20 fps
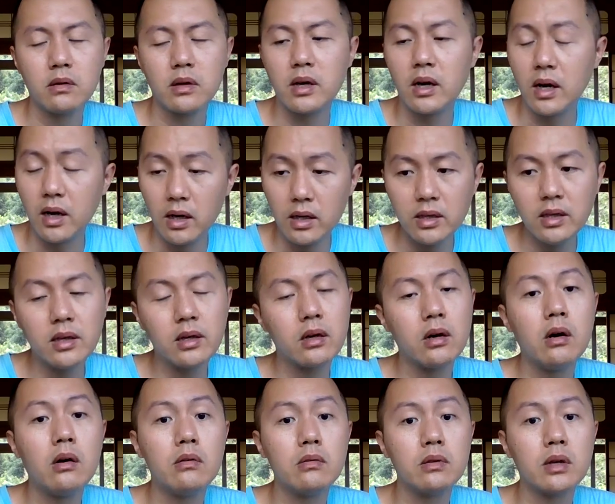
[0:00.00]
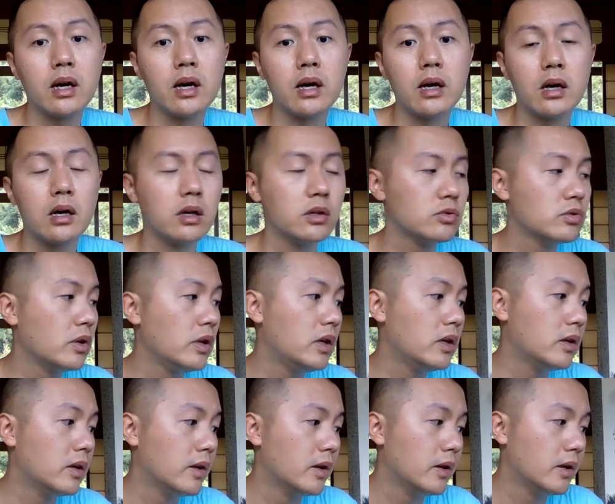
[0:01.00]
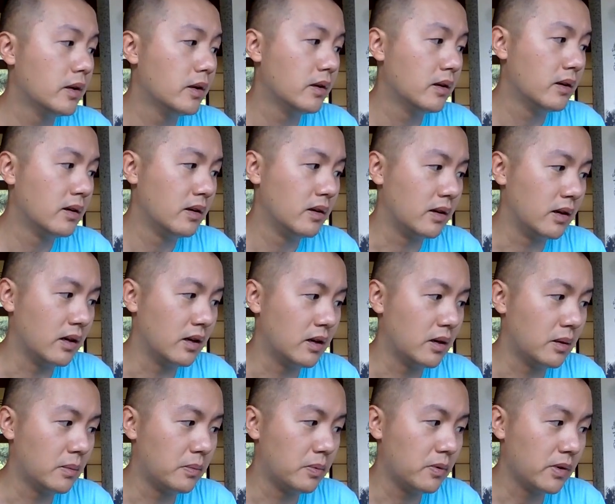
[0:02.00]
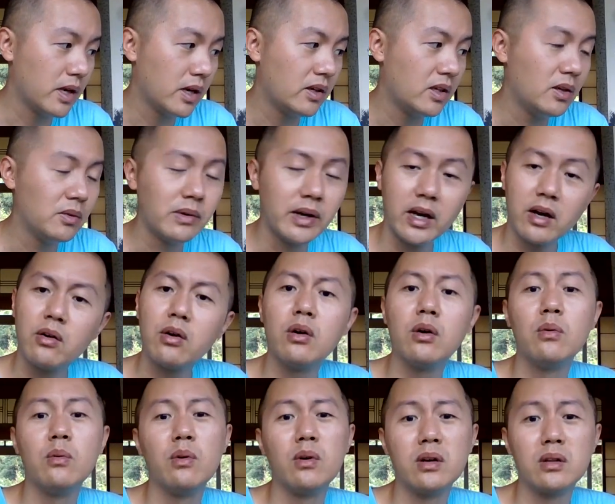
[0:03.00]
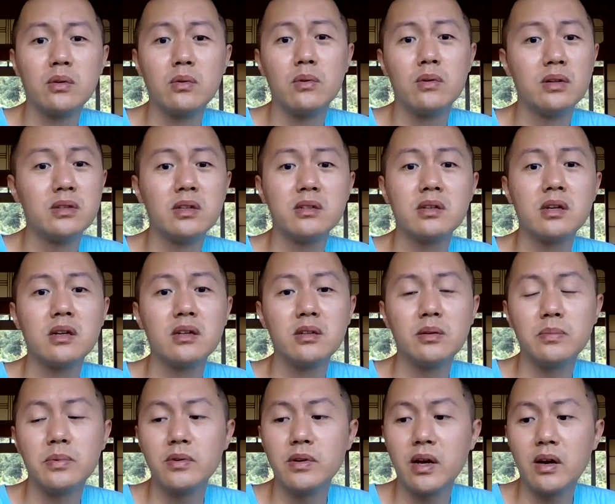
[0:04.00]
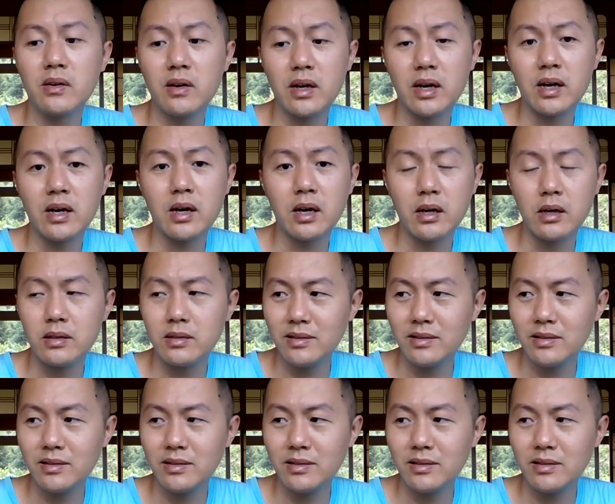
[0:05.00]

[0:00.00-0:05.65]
可以扣的啊，所以，呃，不要以为哦，我的我这车就不要了啊。